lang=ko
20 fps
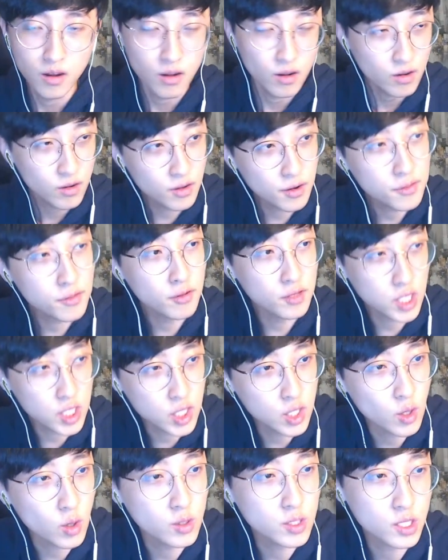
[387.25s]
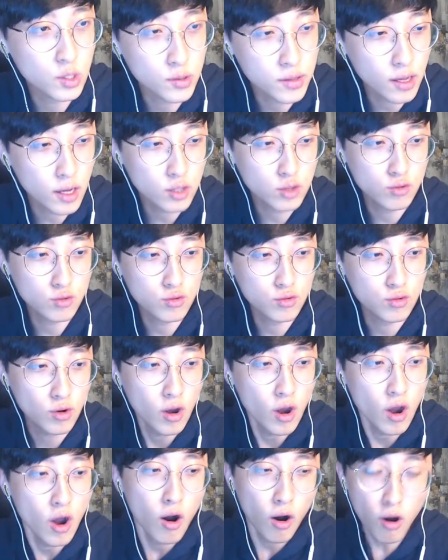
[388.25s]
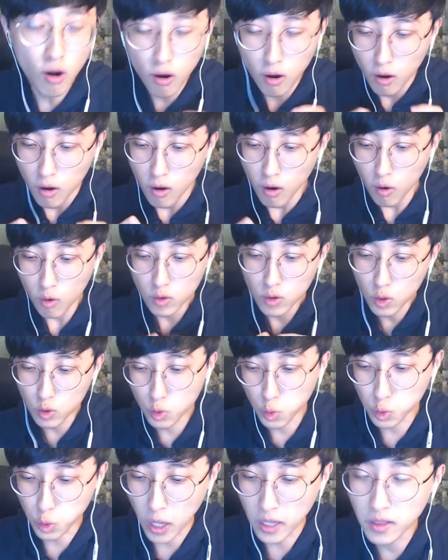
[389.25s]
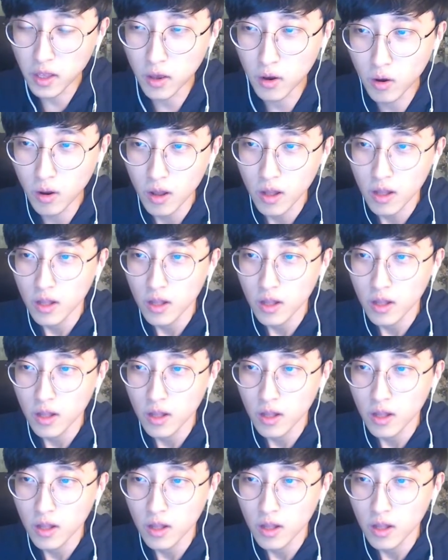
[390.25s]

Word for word: 그래서 이제 그런 식으로 사가지고, 어, 어, 이거 또 되네요.